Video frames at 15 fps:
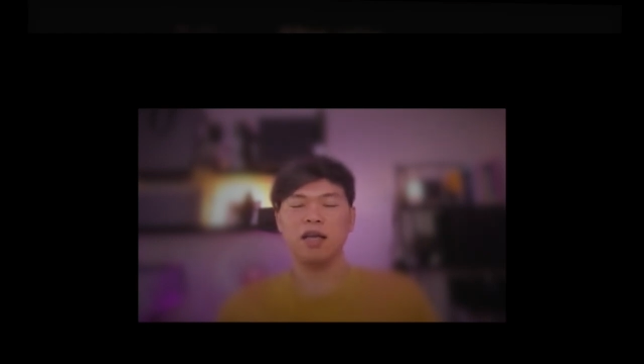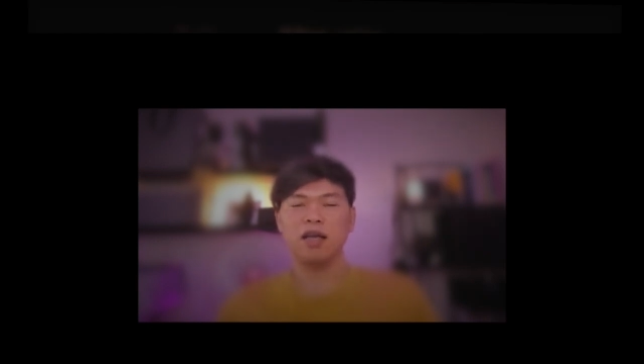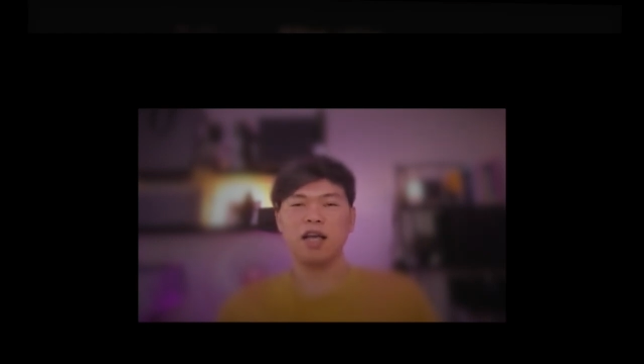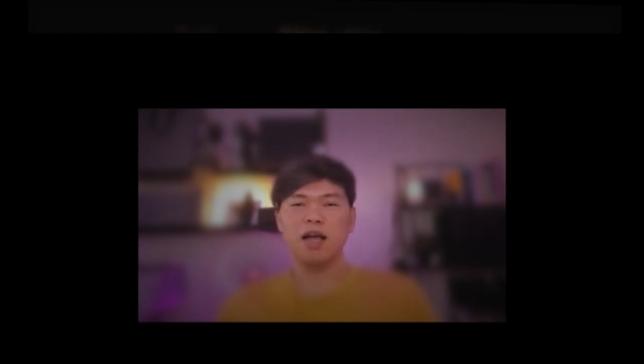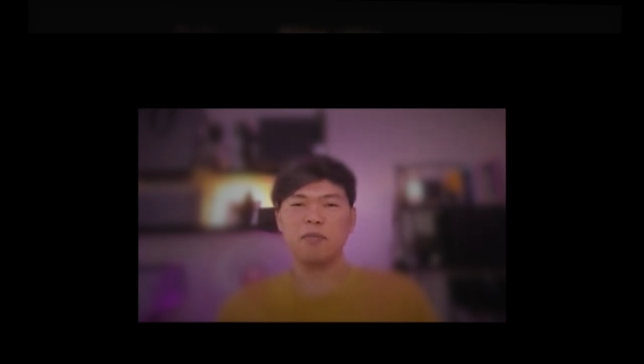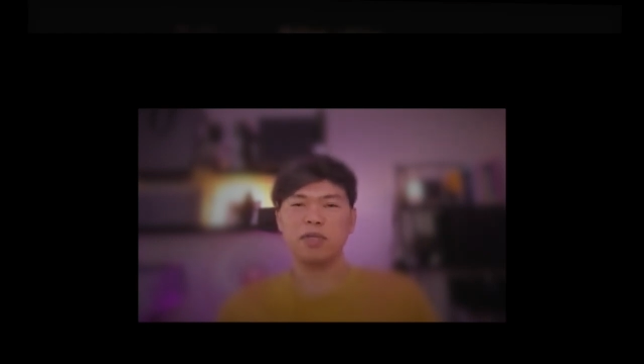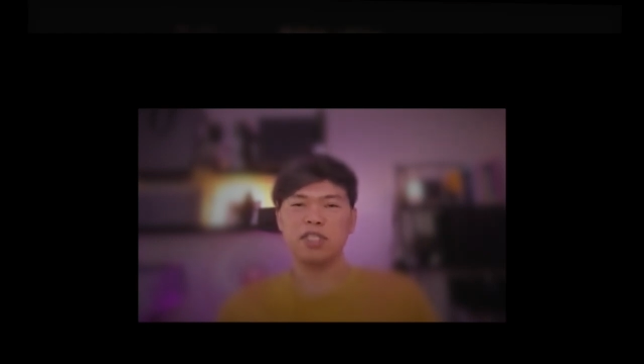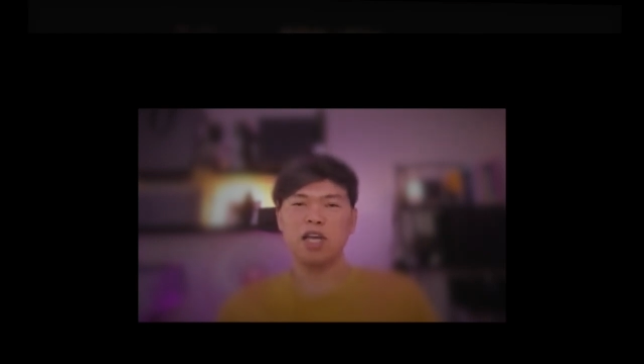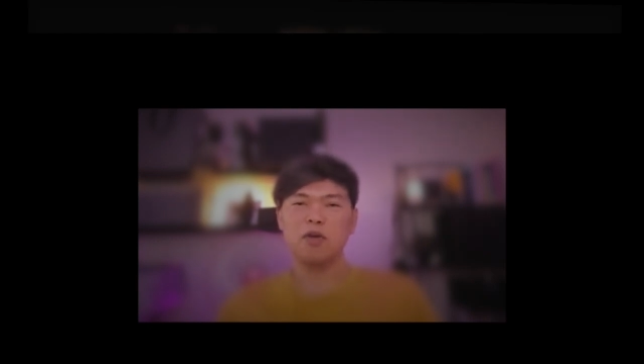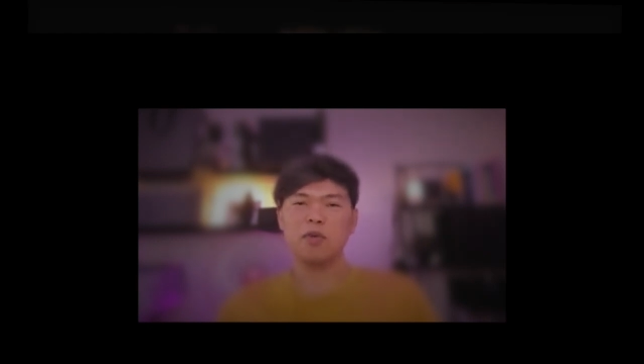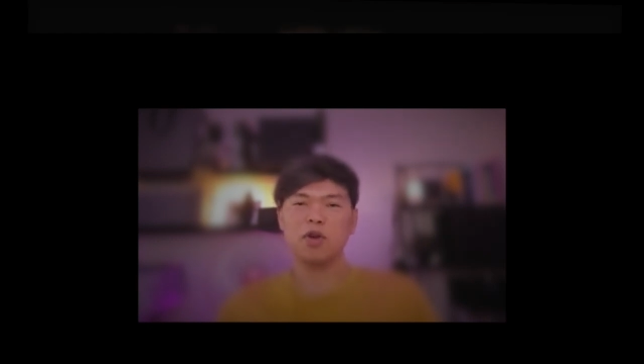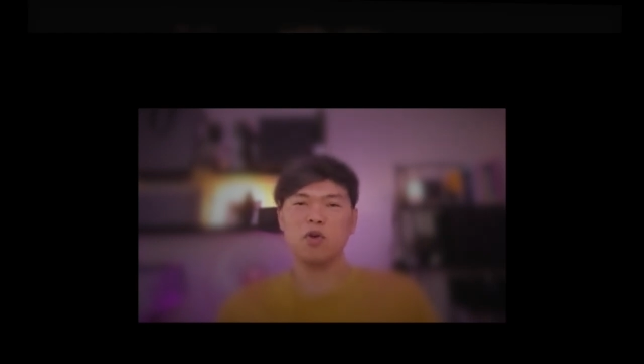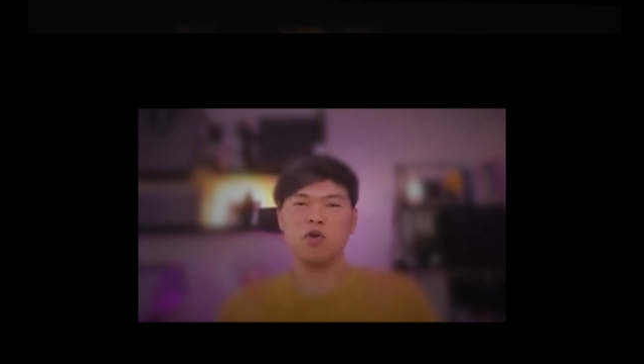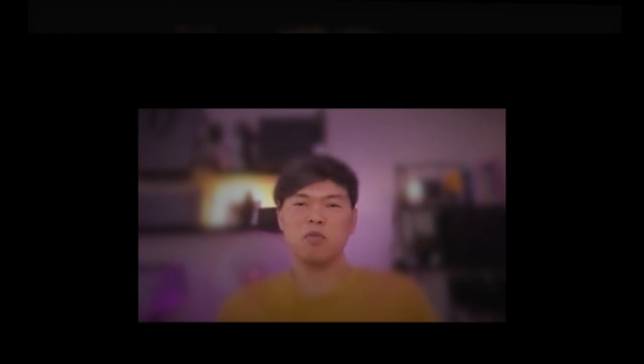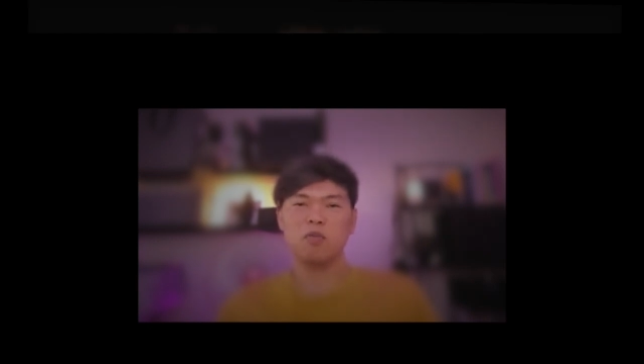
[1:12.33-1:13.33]
ข้าพเจ้าเป็
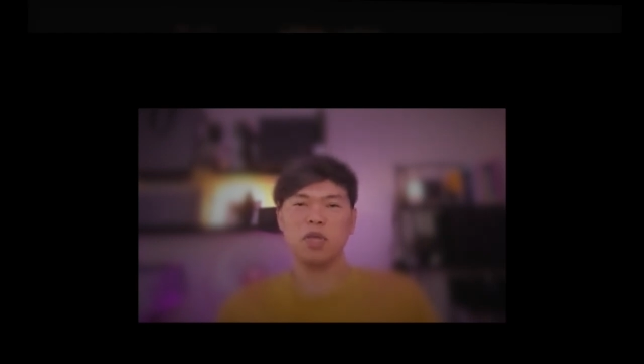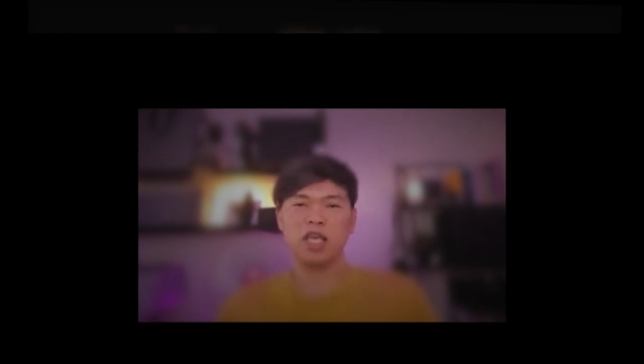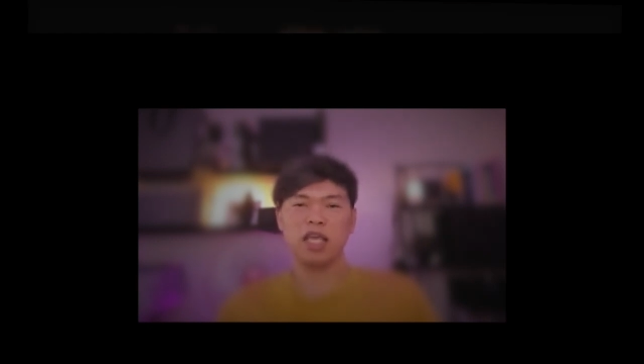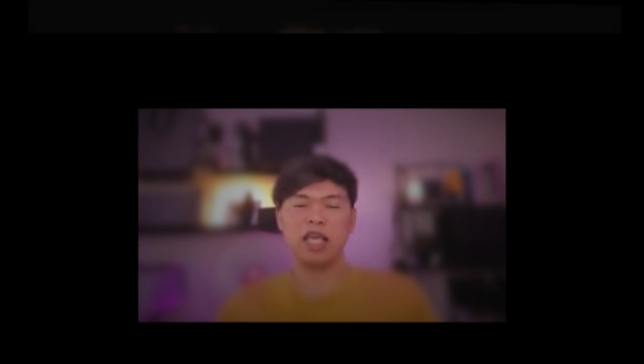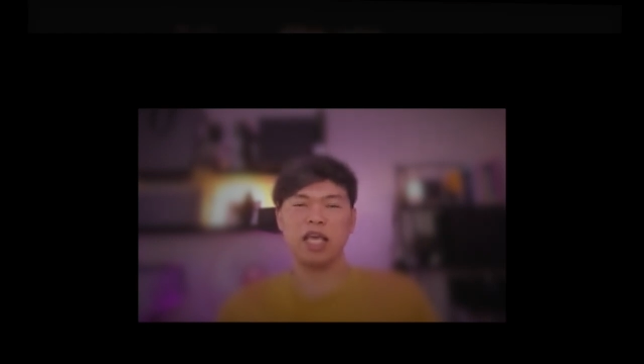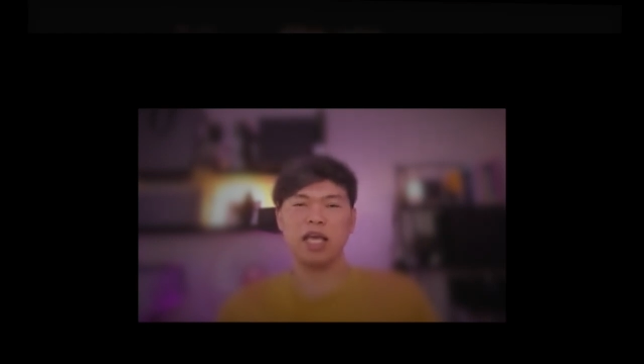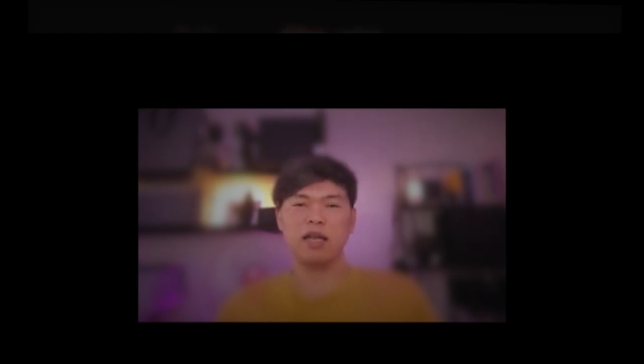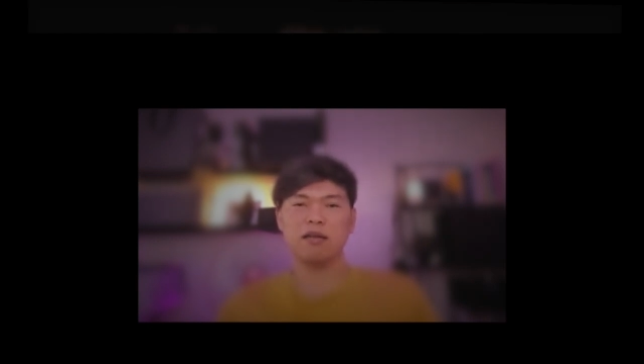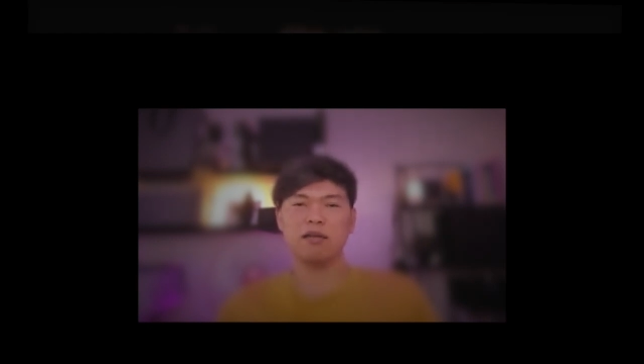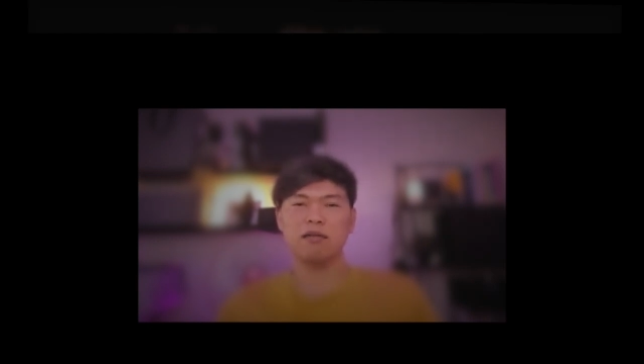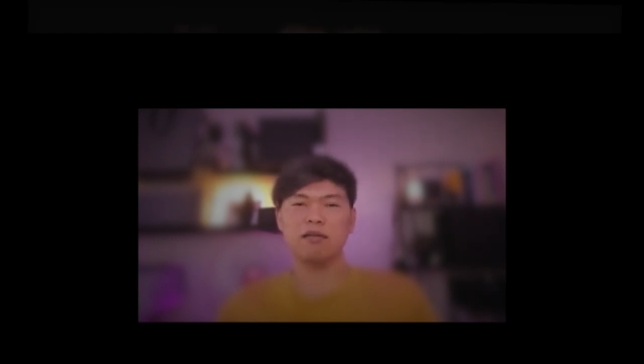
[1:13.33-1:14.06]
นคนมีเกียรติ